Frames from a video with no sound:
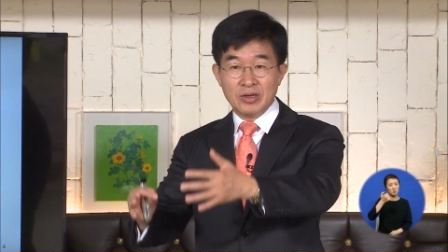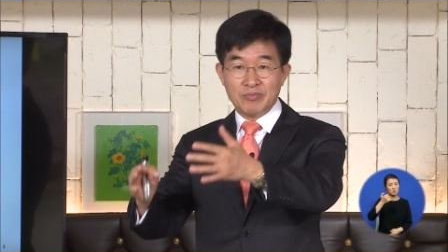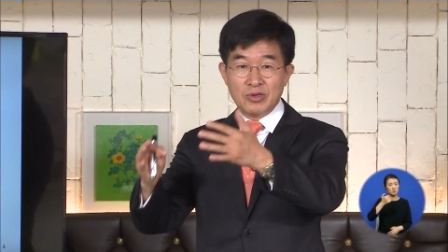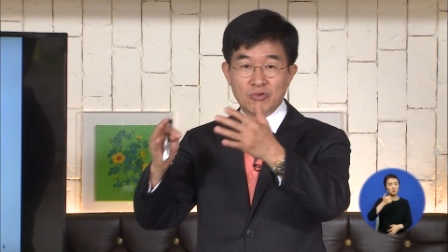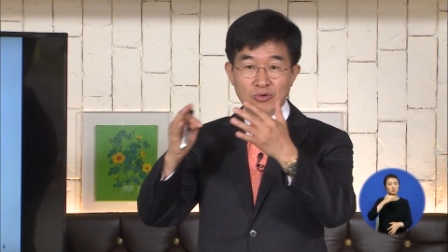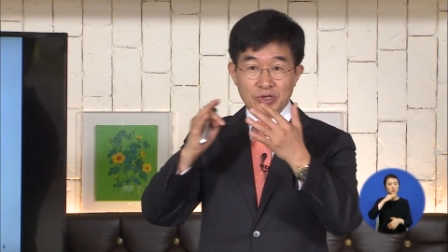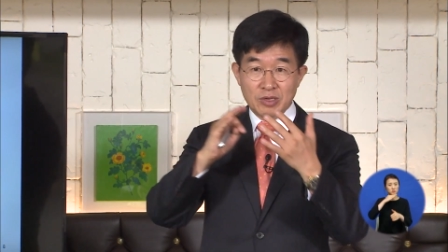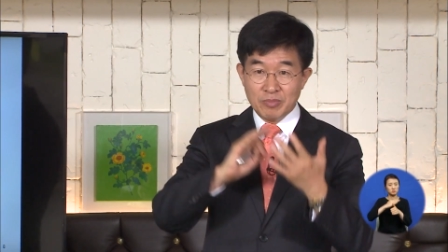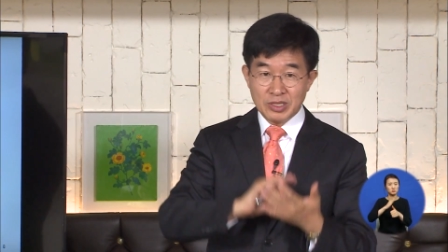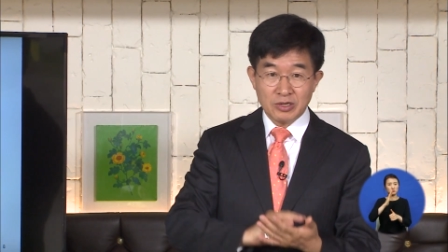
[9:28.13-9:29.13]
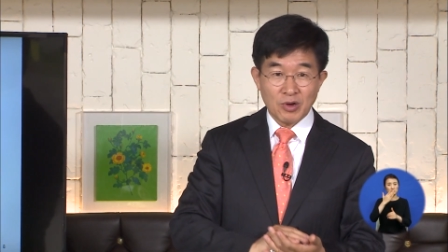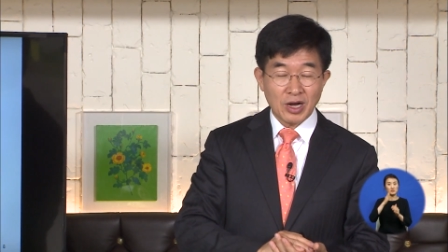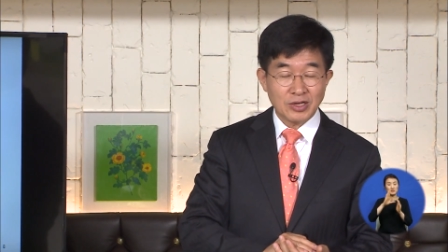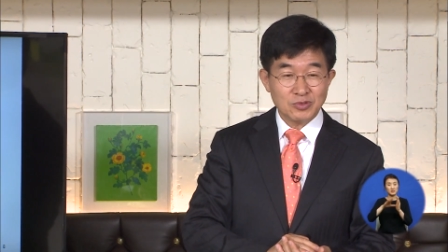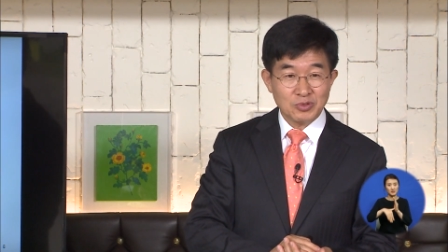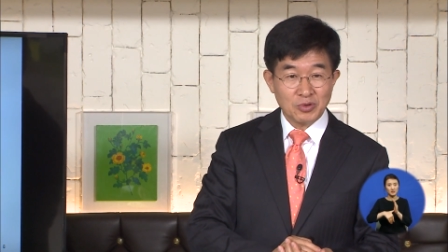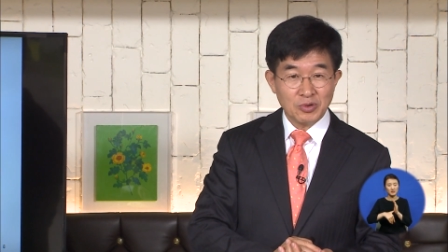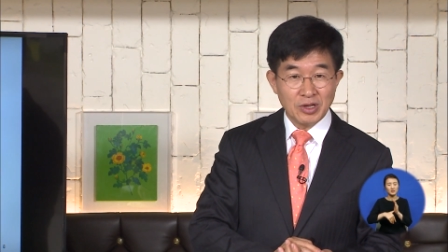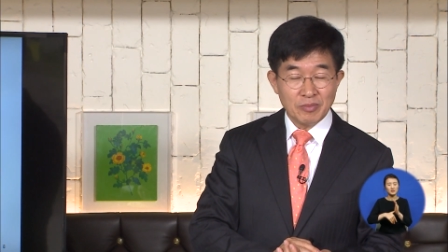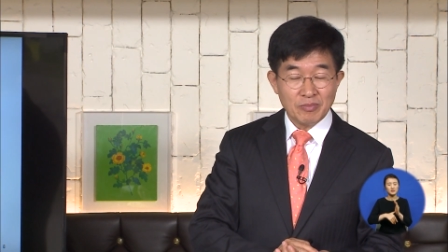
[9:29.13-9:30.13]
미국으로 이민을 와가지고
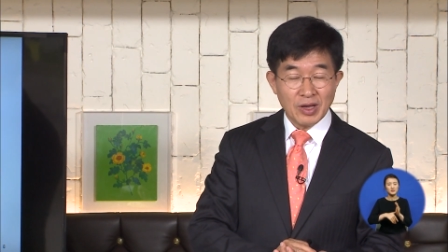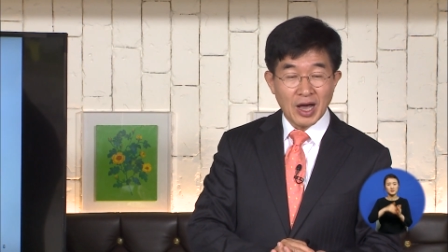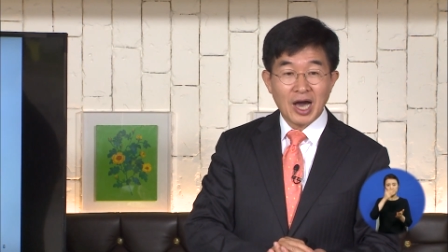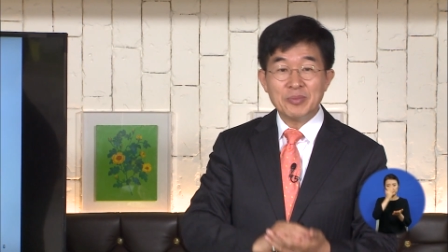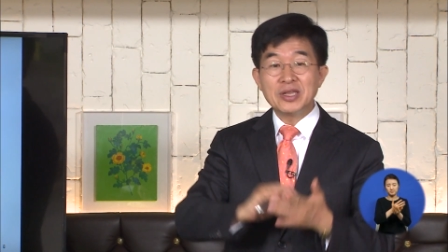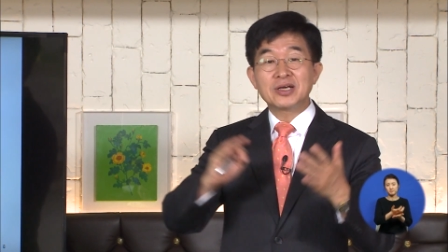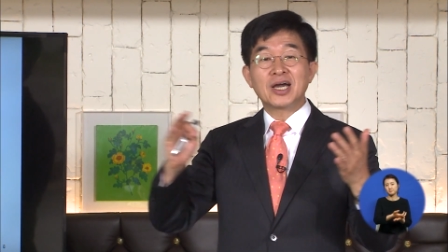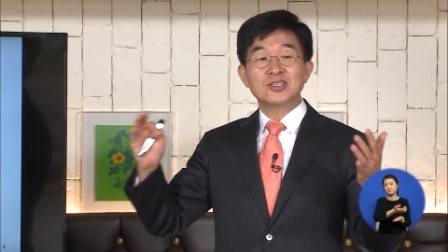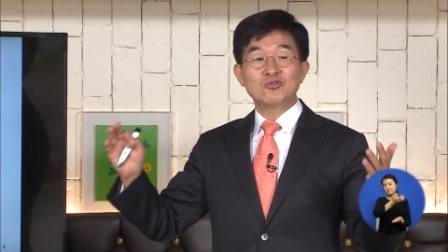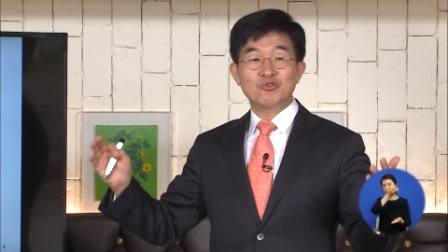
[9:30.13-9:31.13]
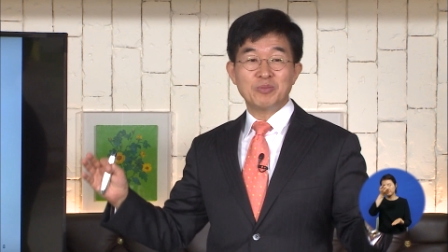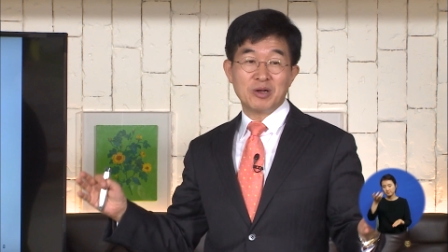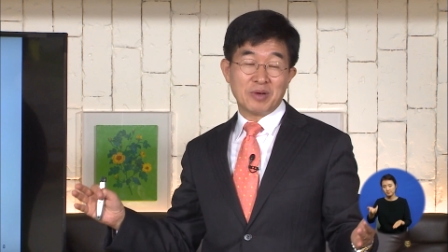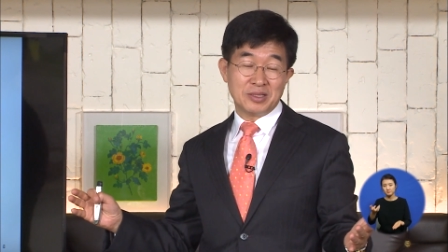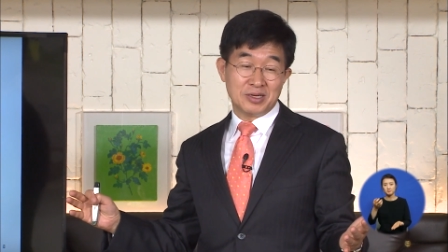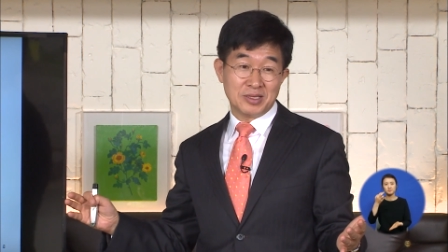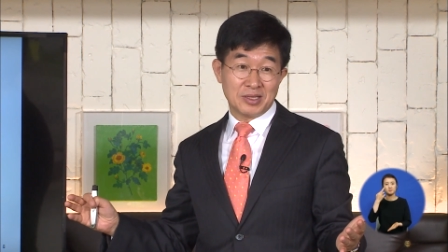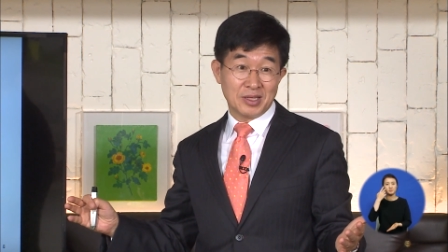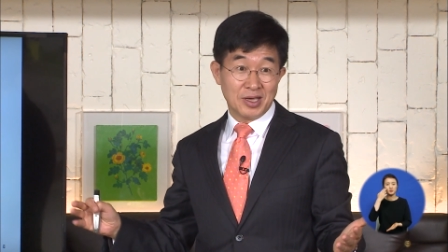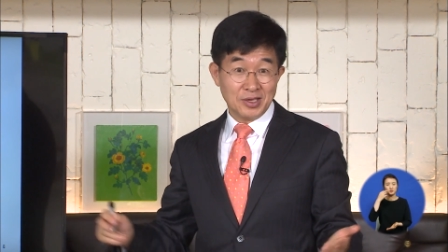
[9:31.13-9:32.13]
아메리칸 줄임을
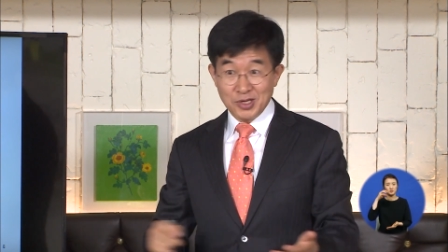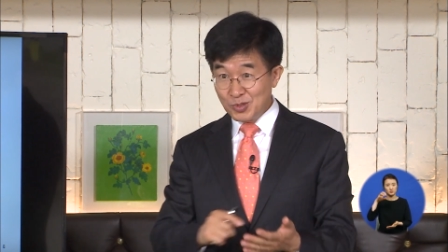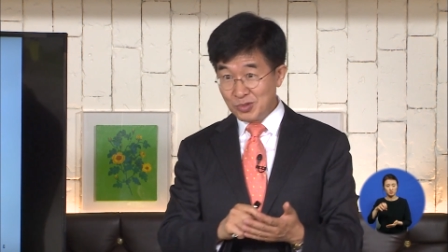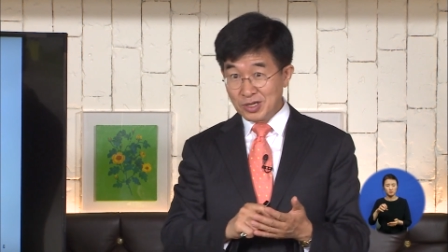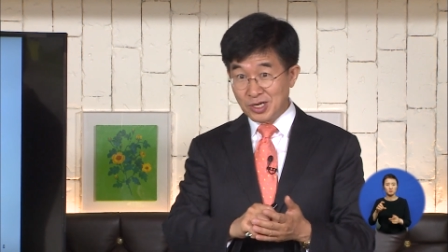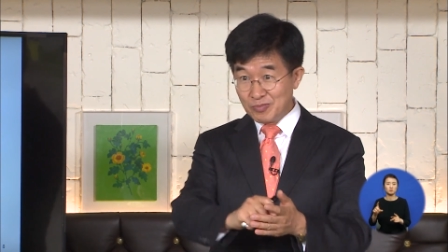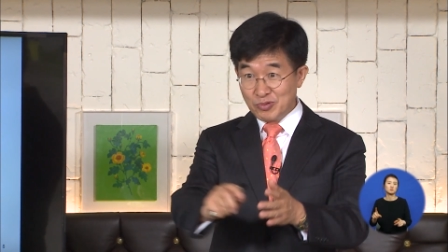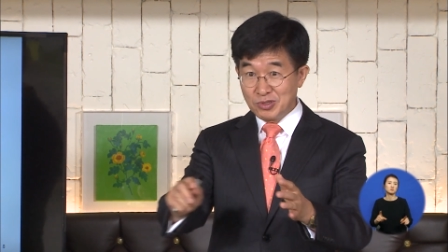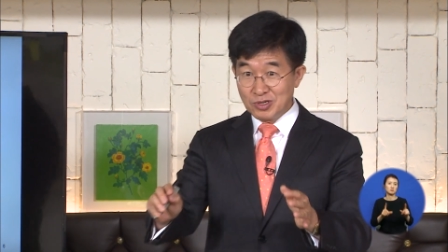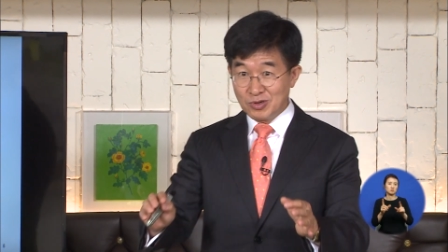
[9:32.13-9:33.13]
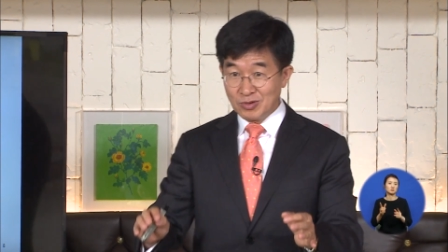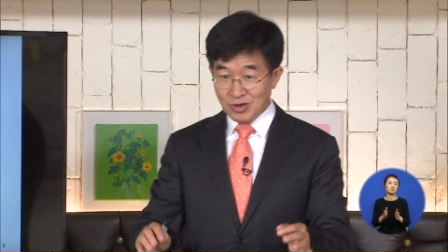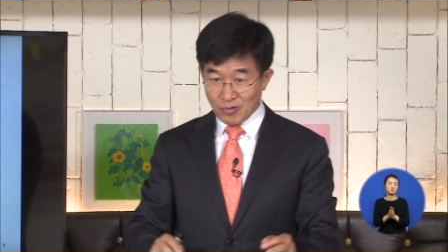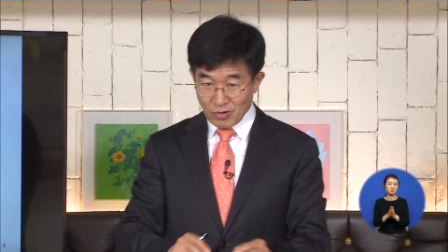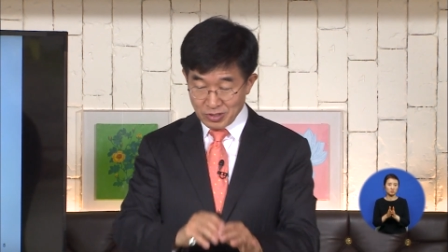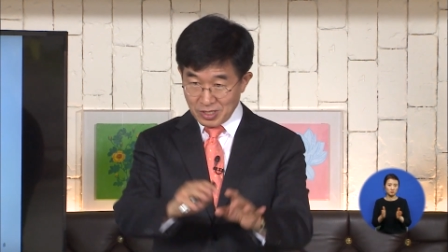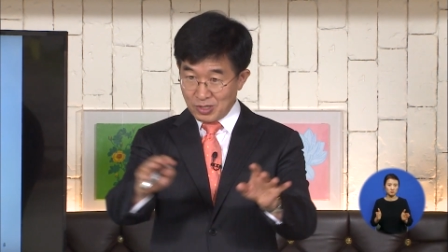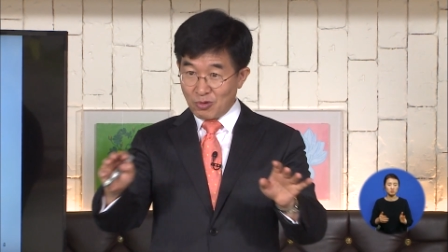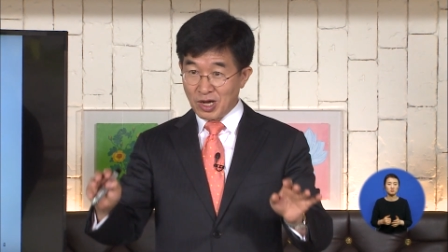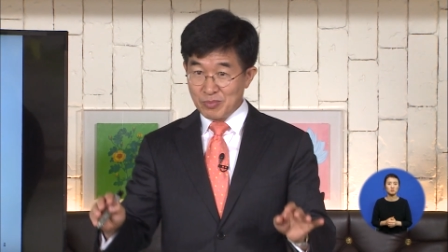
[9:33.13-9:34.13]
만들어낸 여러분 컴퓨터 어떻게
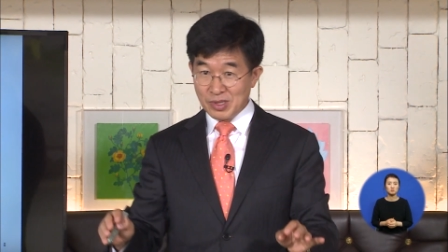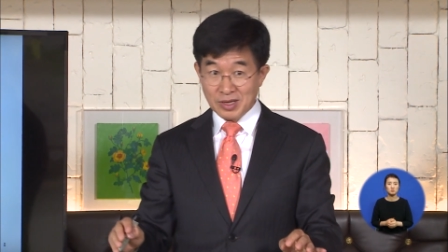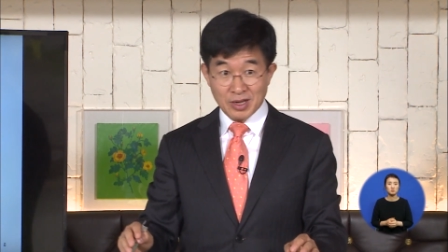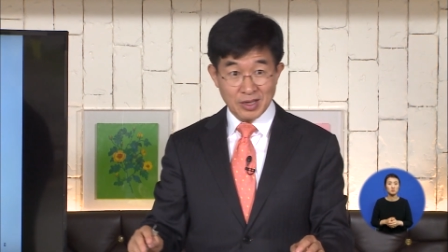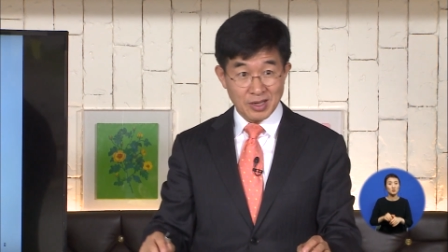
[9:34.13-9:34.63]
돌아갑니까?